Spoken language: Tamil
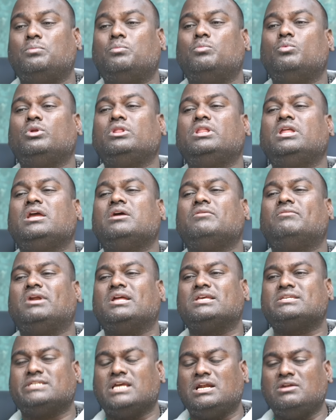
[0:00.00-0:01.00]
முந்தைய விட
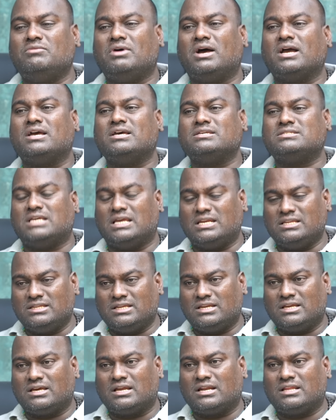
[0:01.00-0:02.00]
செல்வாக்கு
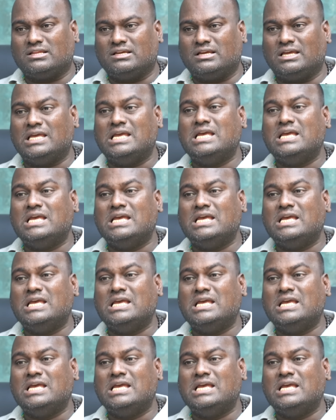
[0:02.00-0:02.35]
சரிந்திருக்கிறது